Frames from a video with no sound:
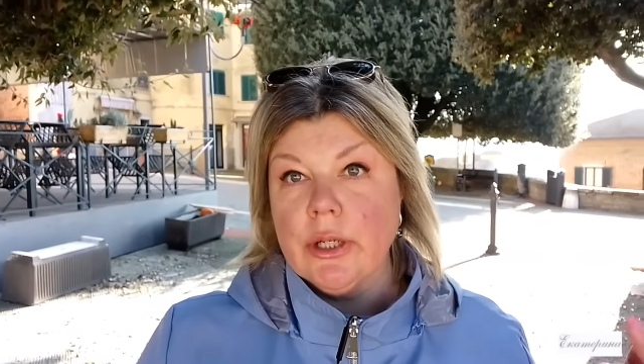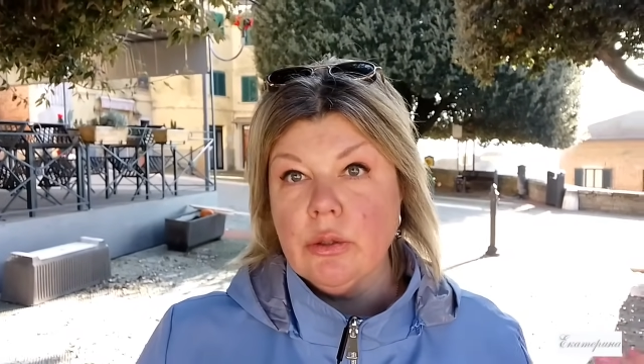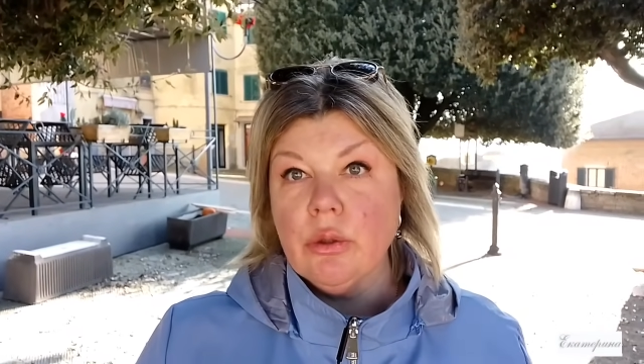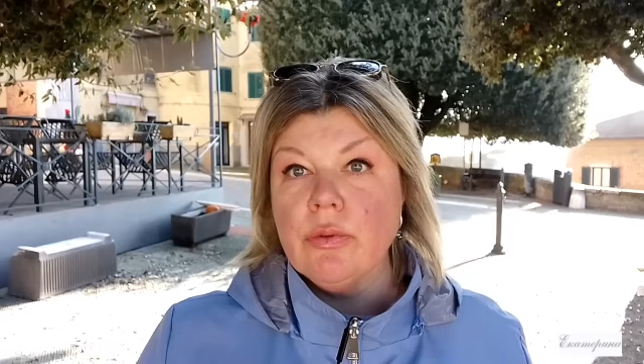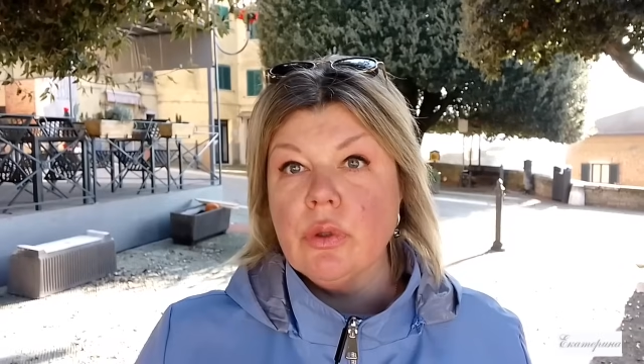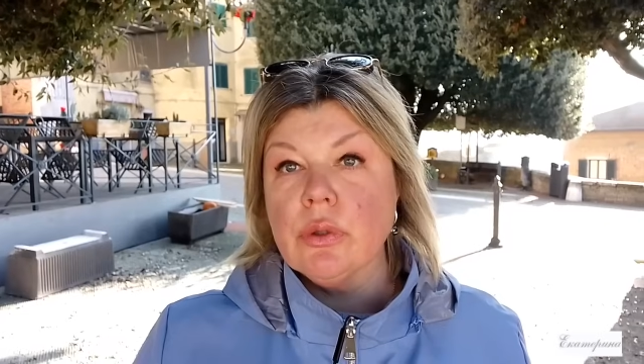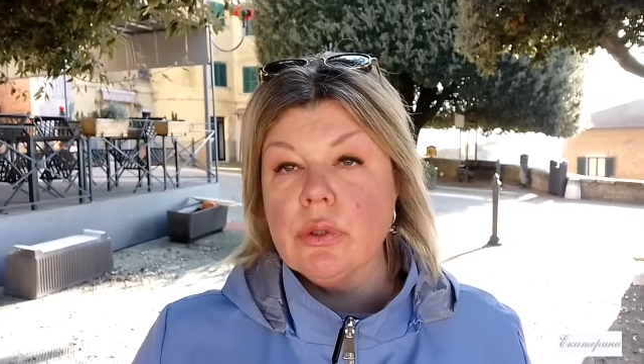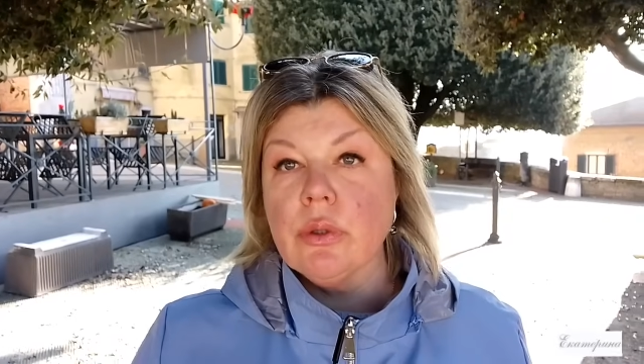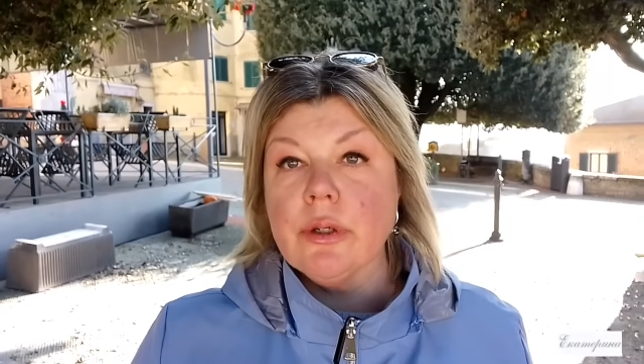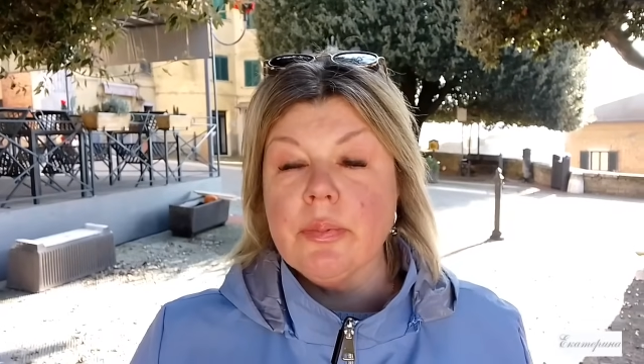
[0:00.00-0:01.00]
которую вы
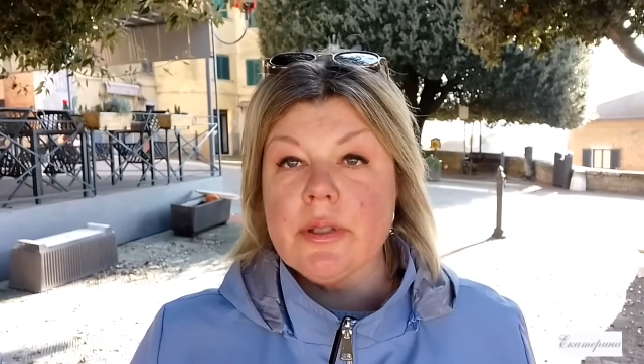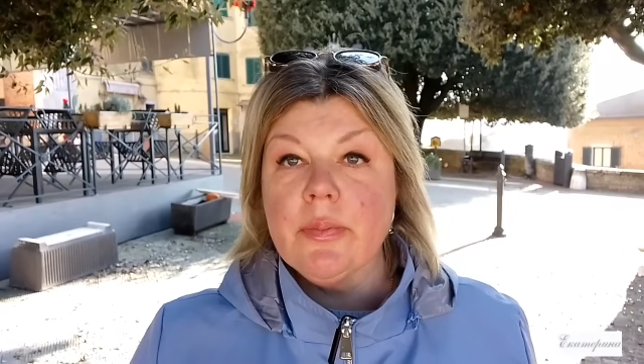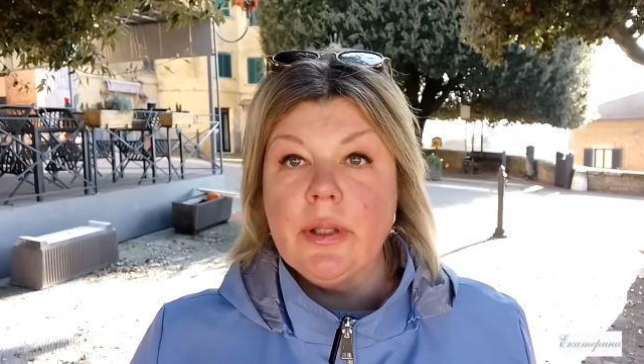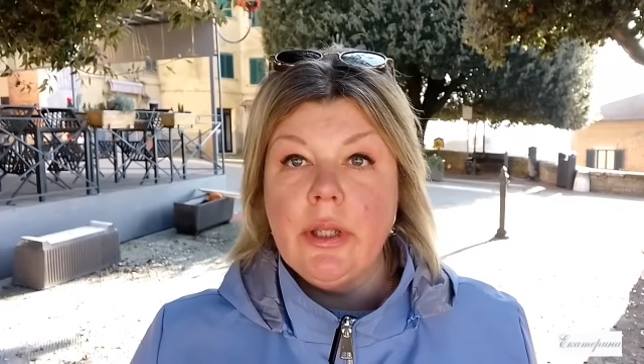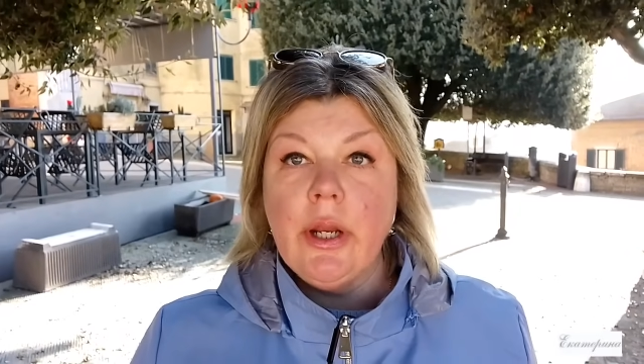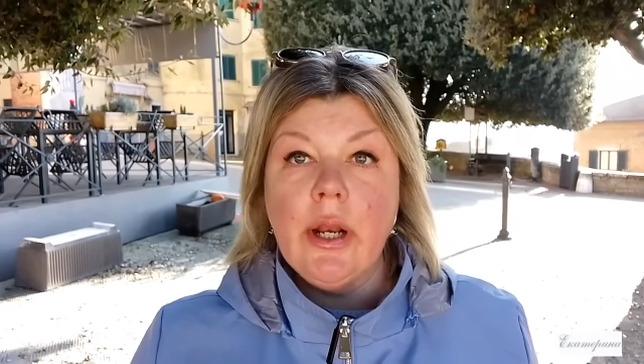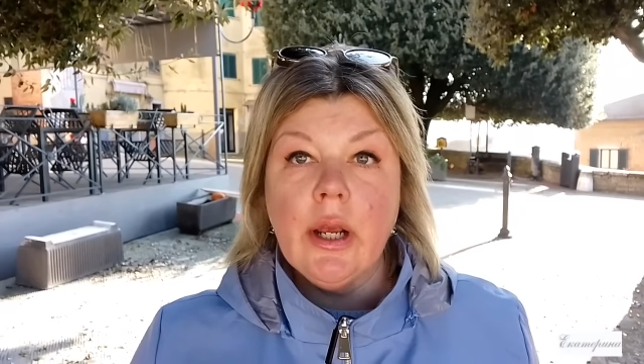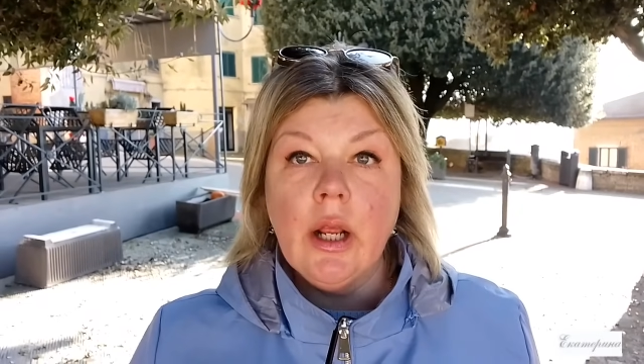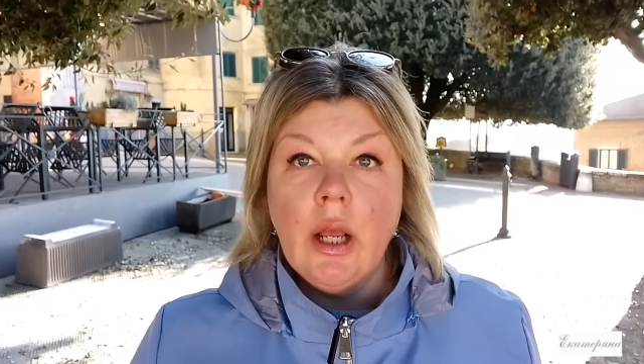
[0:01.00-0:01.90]
только-только просмотрели,